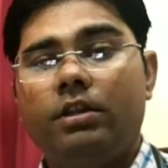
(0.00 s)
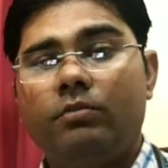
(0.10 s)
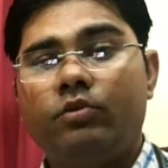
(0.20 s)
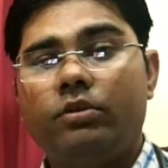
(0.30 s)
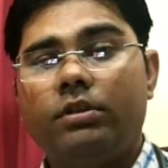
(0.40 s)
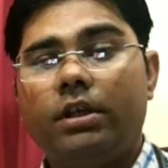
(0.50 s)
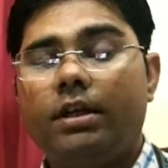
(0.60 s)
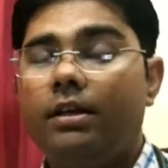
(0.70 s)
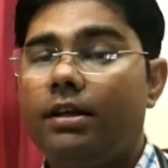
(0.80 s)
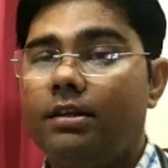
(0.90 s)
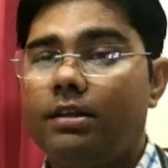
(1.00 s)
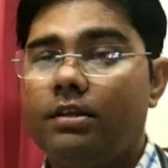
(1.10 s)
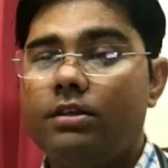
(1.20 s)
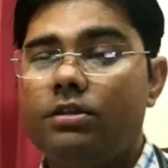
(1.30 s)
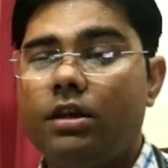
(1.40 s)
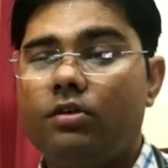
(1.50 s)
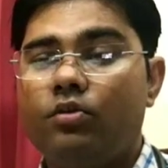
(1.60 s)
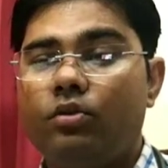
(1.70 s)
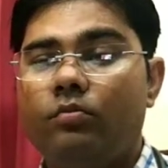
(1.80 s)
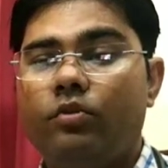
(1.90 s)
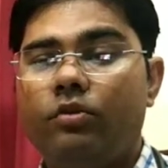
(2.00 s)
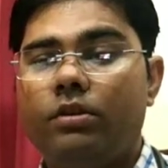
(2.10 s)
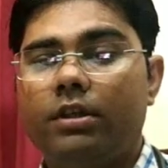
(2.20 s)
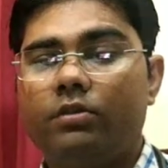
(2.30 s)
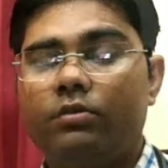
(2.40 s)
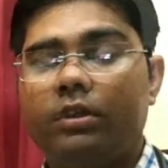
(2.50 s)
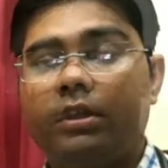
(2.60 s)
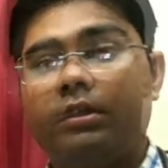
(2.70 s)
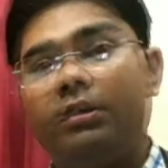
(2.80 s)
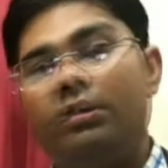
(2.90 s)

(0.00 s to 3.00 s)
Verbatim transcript: दम घुटता है गर्दन के चारों ओर बहुत दर्द होता है